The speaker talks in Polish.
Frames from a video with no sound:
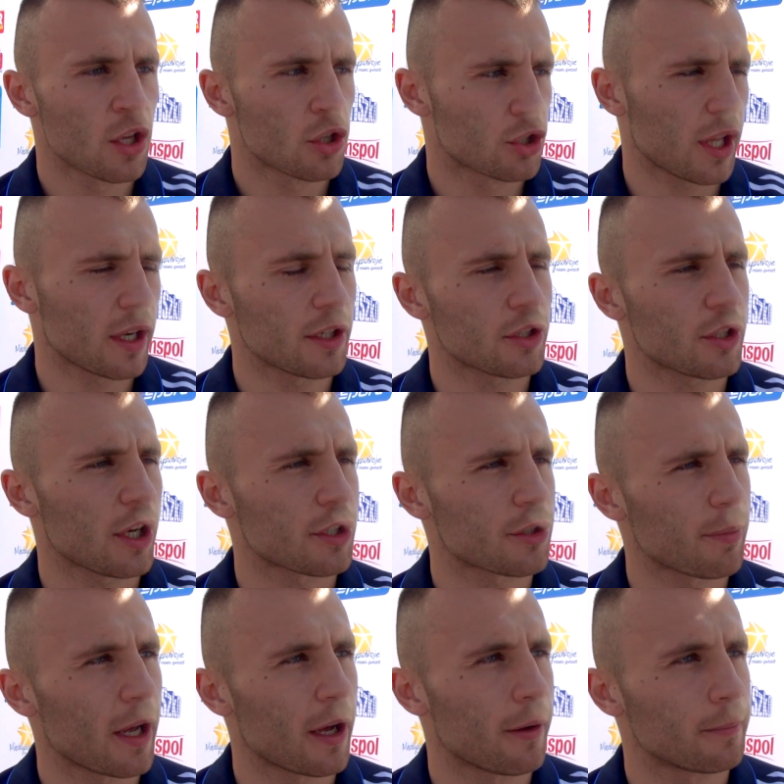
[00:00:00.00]

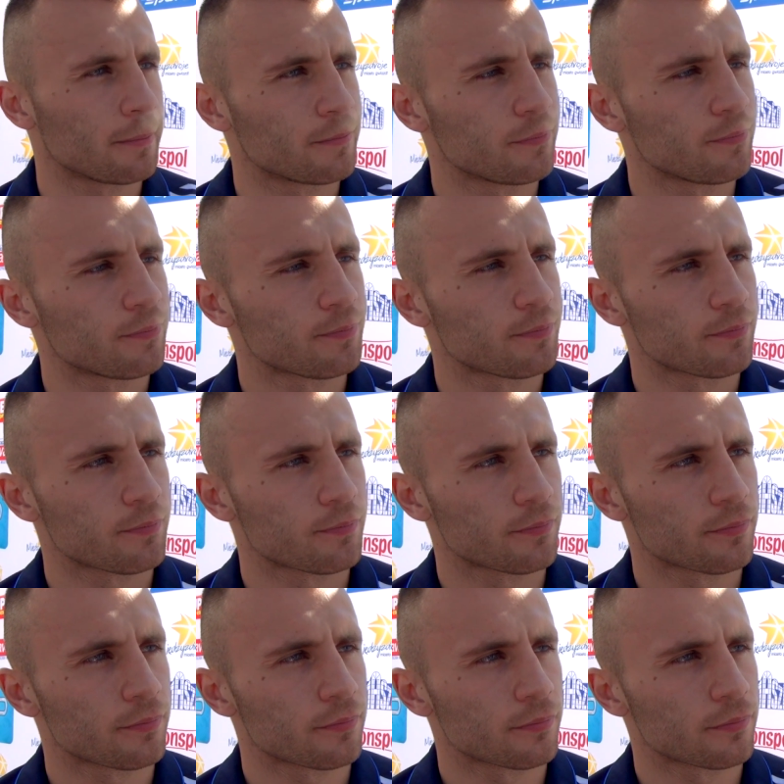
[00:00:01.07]
4,6 miałem.
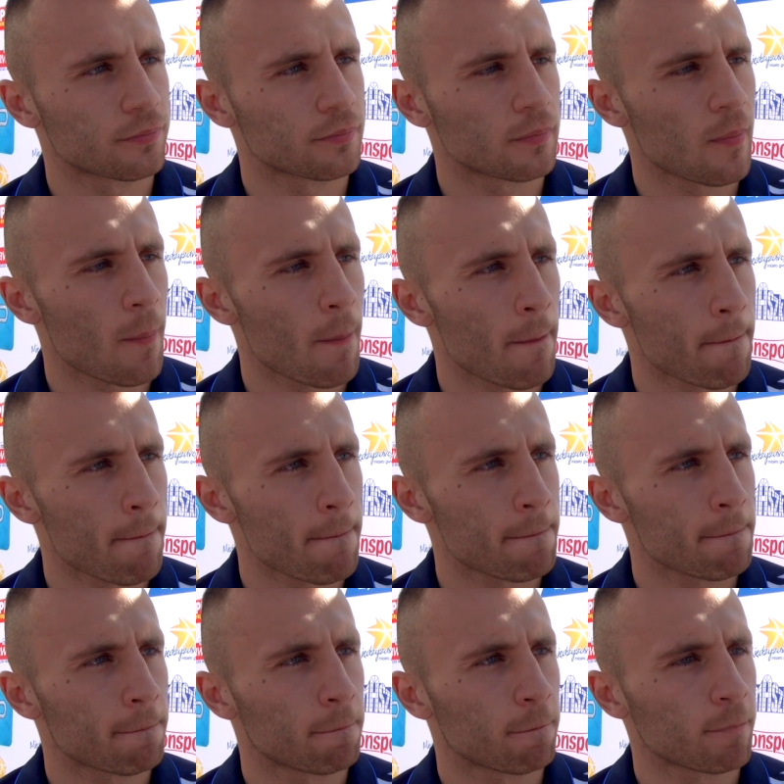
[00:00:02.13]
Czyli dalej jest bardzo
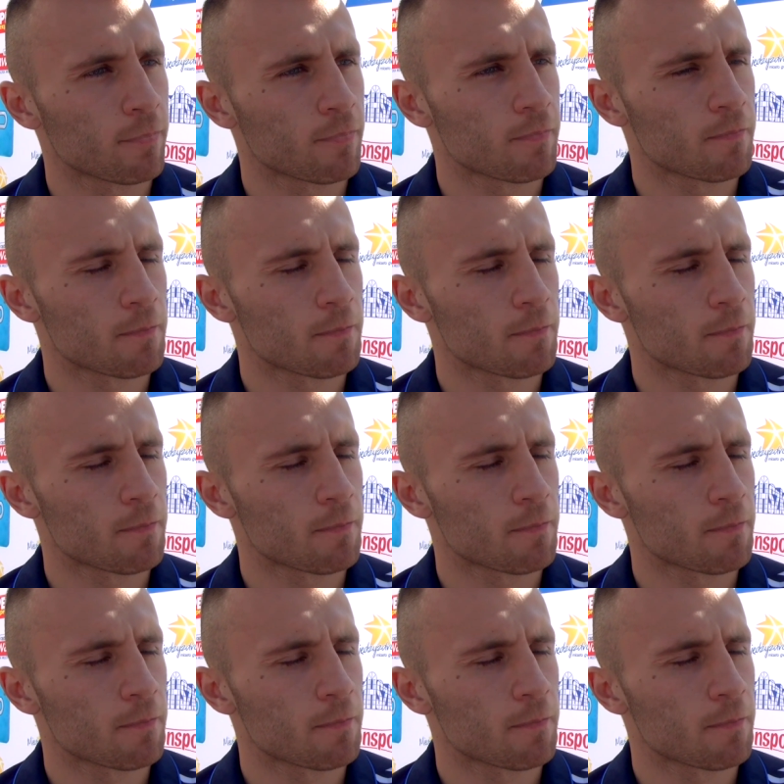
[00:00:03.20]
dobrze, ale